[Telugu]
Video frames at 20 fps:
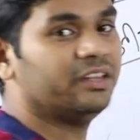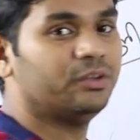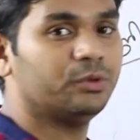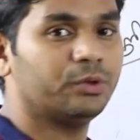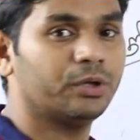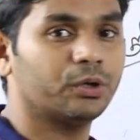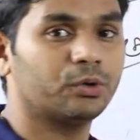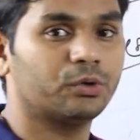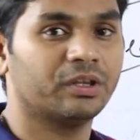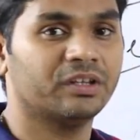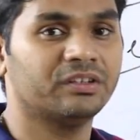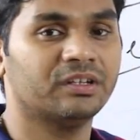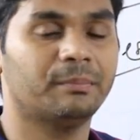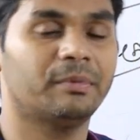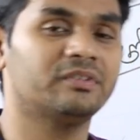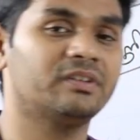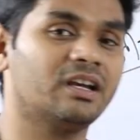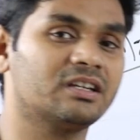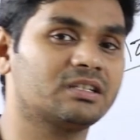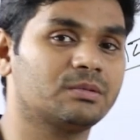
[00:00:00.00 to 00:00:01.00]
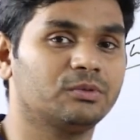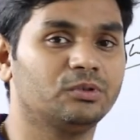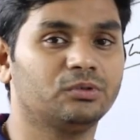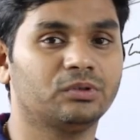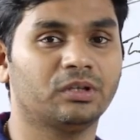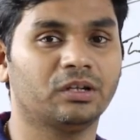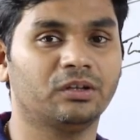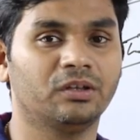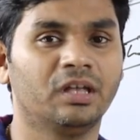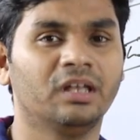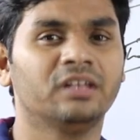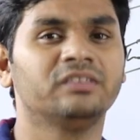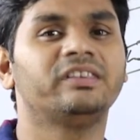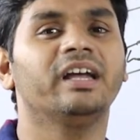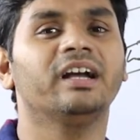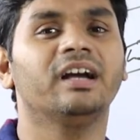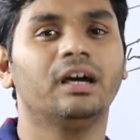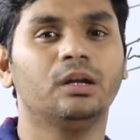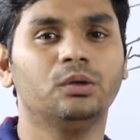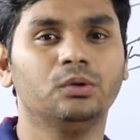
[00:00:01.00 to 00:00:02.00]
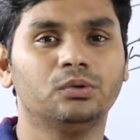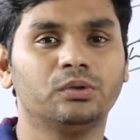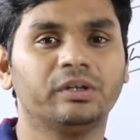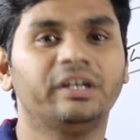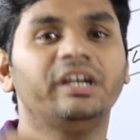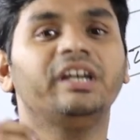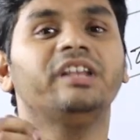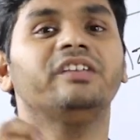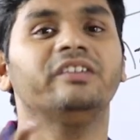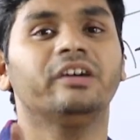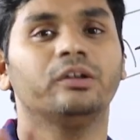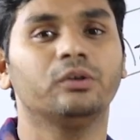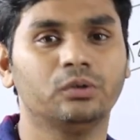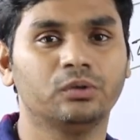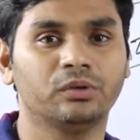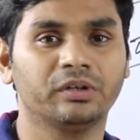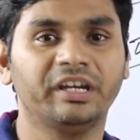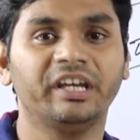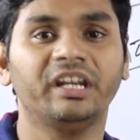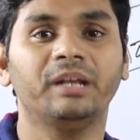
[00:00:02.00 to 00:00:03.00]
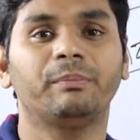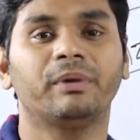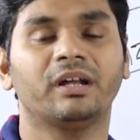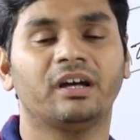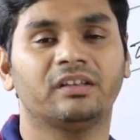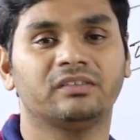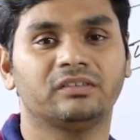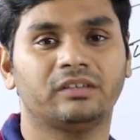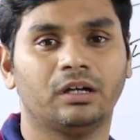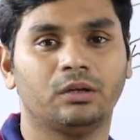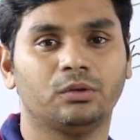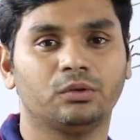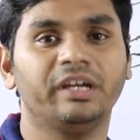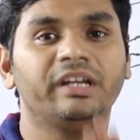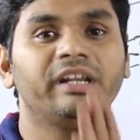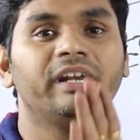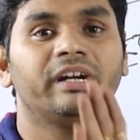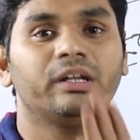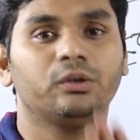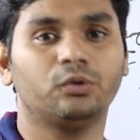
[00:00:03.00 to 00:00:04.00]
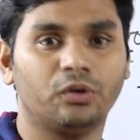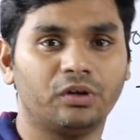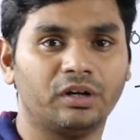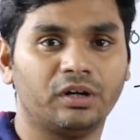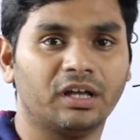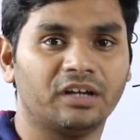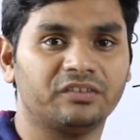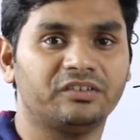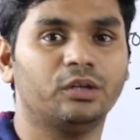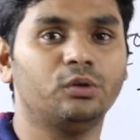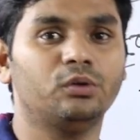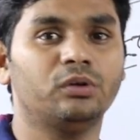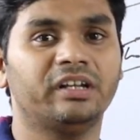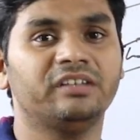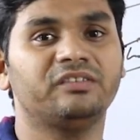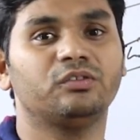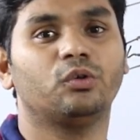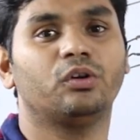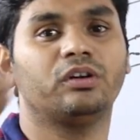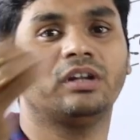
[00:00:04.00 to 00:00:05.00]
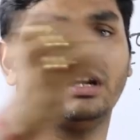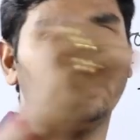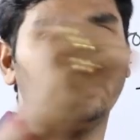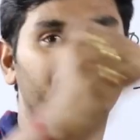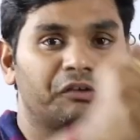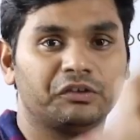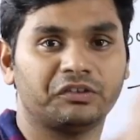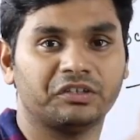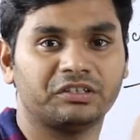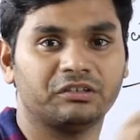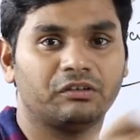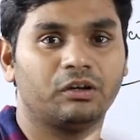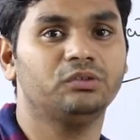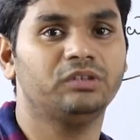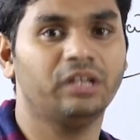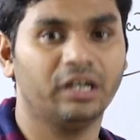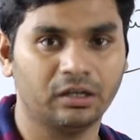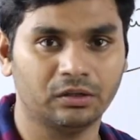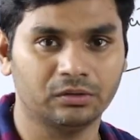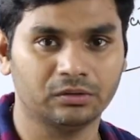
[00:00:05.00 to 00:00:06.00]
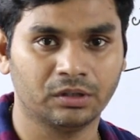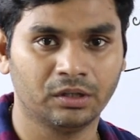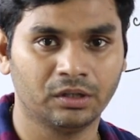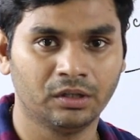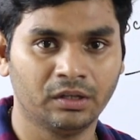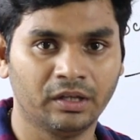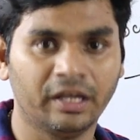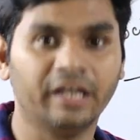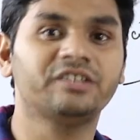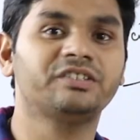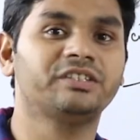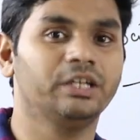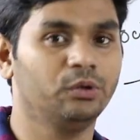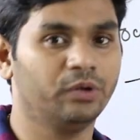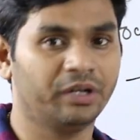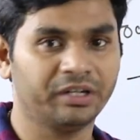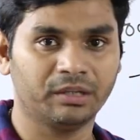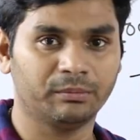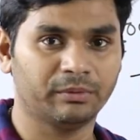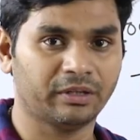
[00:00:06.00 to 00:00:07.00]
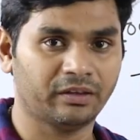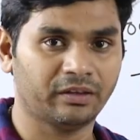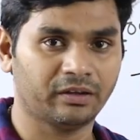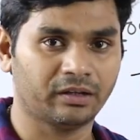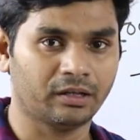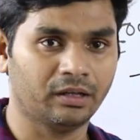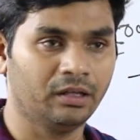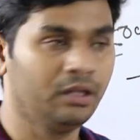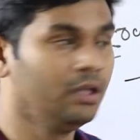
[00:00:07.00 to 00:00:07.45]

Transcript: ఏది ఉండకూడదు అని చెప్పేసి రాష్ట్రపతి ఉంటారు తెగలు గిరిజనులు గిరి ప్రాంతాలు గిరి అంటే కొండ జనులు అంటే కొండలు నివసించే వాళ్ళు తెగలు ఎస్టీలు అంట మన దగ్గర